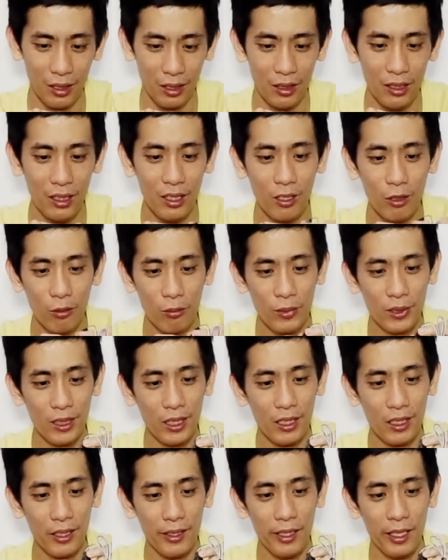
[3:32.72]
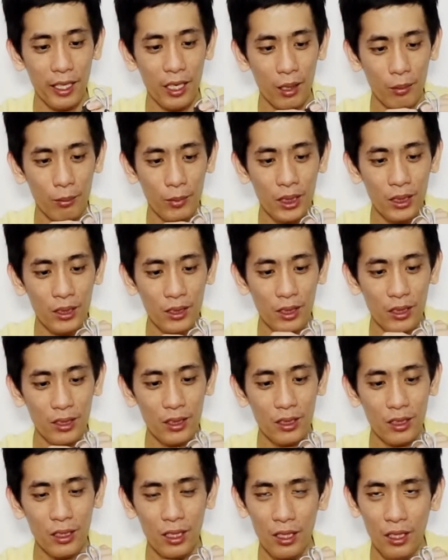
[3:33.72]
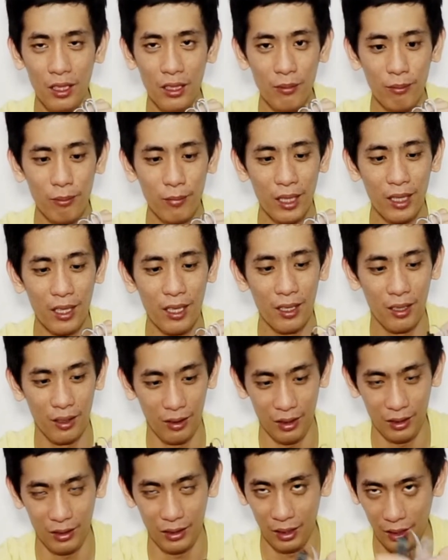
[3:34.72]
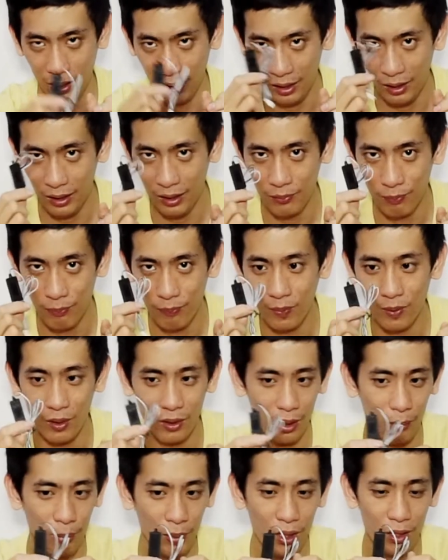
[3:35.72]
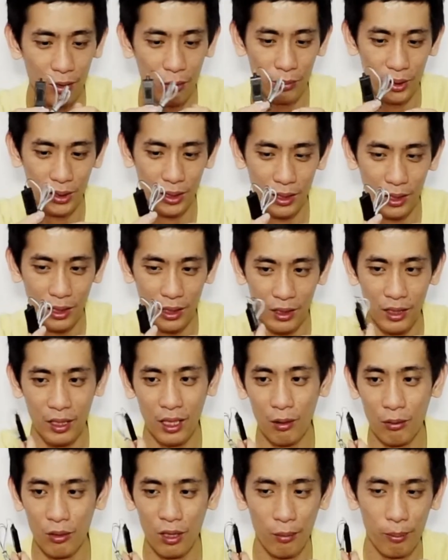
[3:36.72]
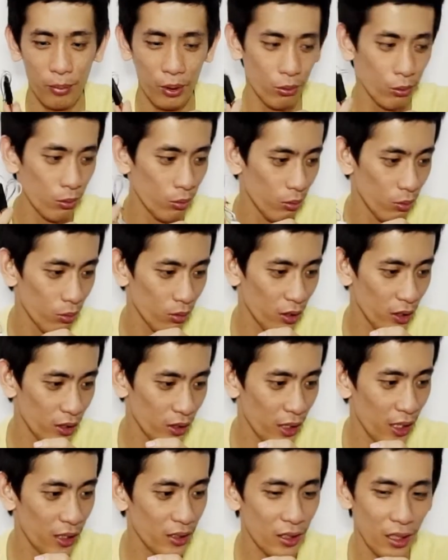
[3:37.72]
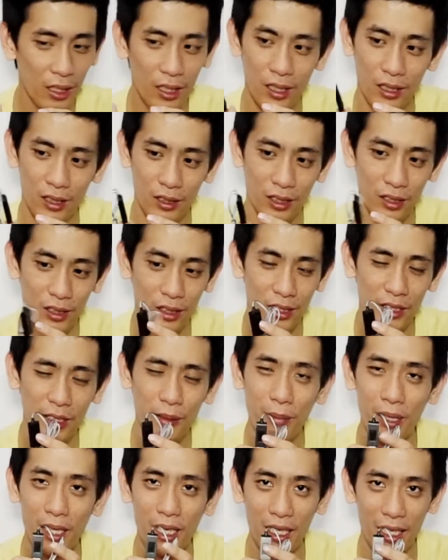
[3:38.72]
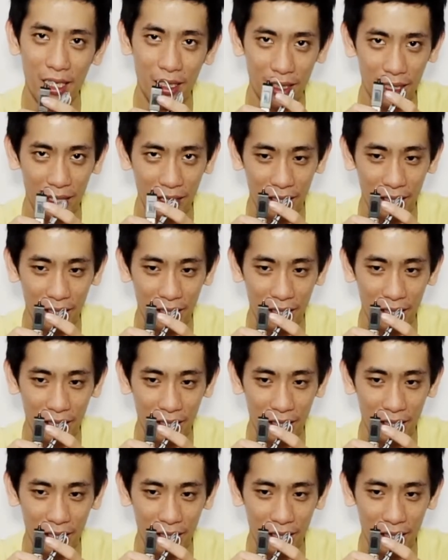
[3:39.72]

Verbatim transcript: nanti kalau misalnya dia habis sisinya bakal nggak nyala tapi kalau misalnya dia udah penuh untuk dicas sini bakal ada